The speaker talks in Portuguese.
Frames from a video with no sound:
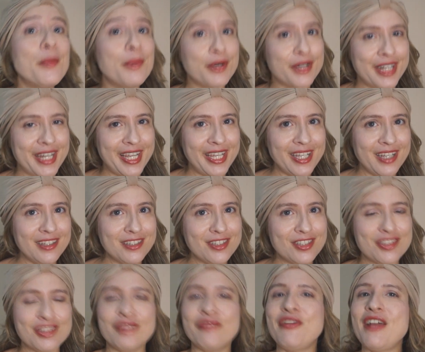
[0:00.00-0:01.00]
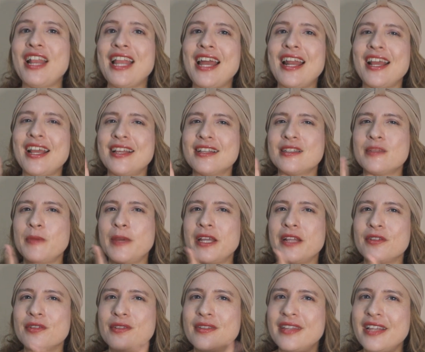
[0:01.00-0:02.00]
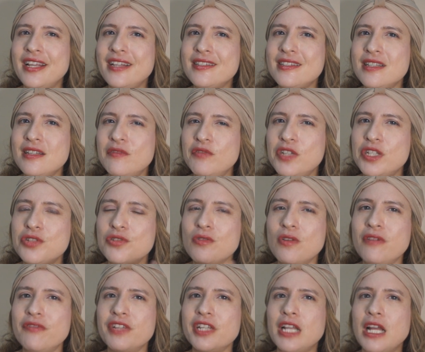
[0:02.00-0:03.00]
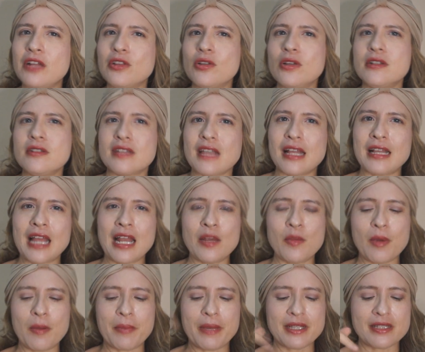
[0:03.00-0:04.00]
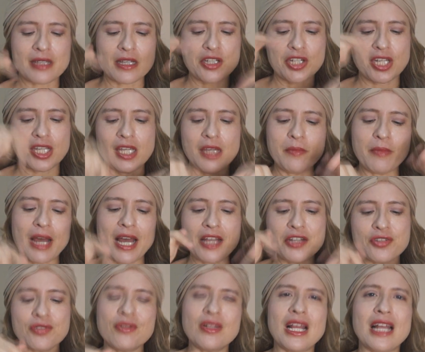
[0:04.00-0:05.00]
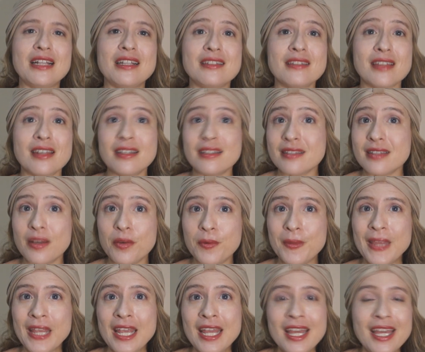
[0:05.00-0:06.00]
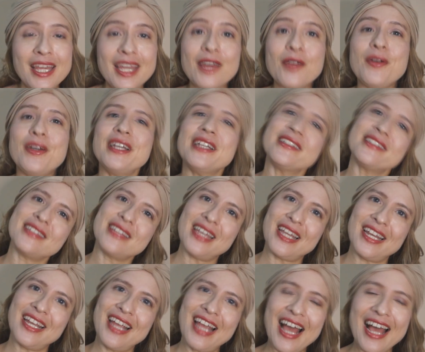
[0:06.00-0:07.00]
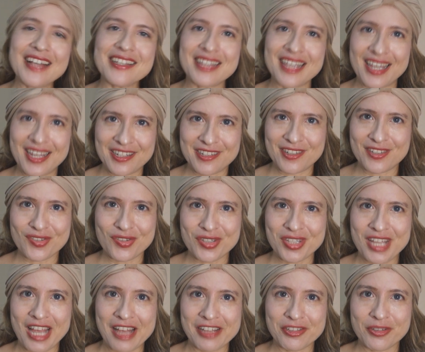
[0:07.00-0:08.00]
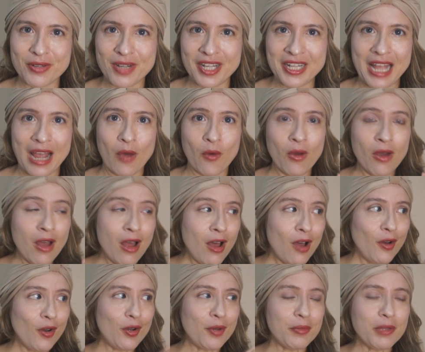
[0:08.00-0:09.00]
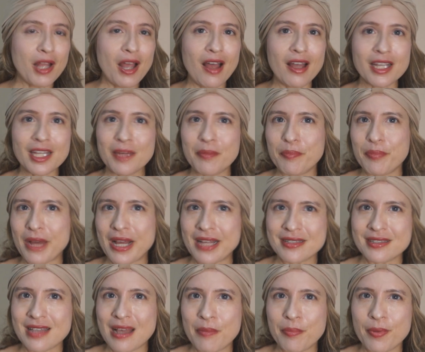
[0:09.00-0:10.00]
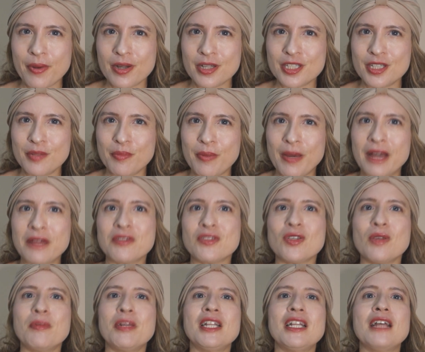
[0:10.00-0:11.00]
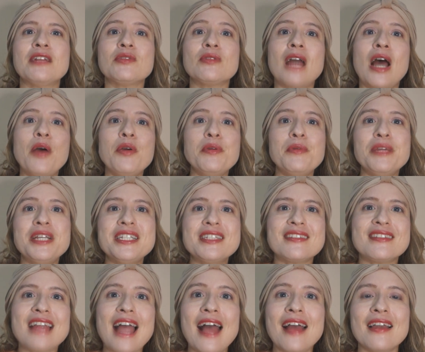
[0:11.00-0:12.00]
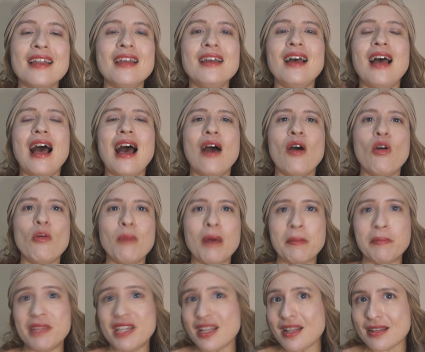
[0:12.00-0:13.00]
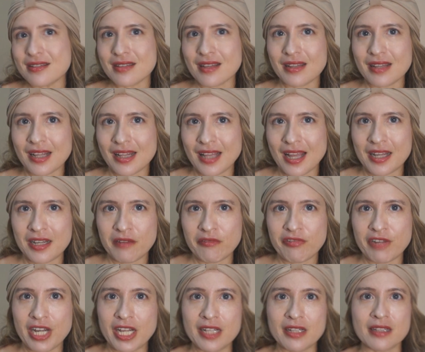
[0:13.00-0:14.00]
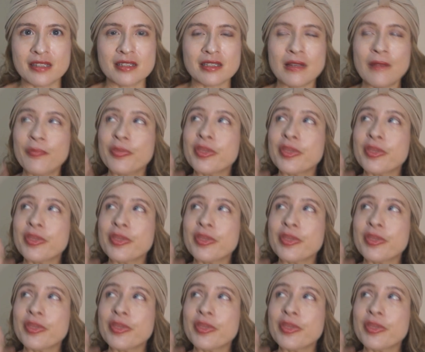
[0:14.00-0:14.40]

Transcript: Porém, antes de falar a respeito desse vídeo, convido a todos a darem uma passagem aqui embaixo na descrição e conhecerem as redes sociais do canal. O blog Passaporte para o Sobrenatural e o Instagram, arroba milas__freitas.